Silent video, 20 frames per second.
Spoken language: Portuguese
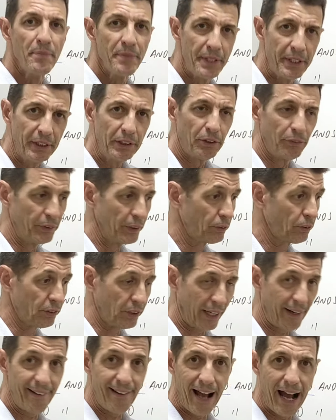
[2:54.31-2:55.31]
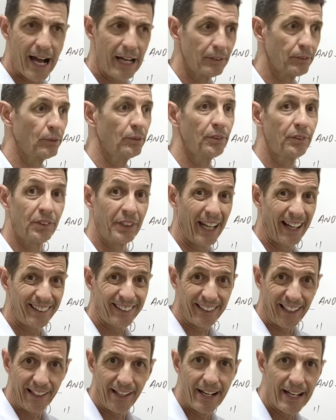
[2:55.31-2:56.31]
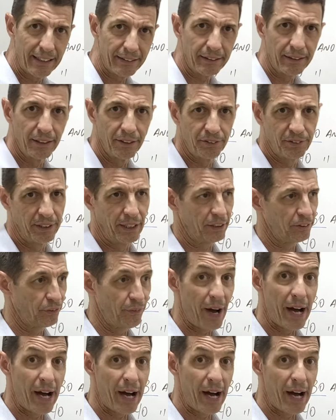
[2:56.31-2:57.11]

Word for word: de indivíduos treinados, de atletas nas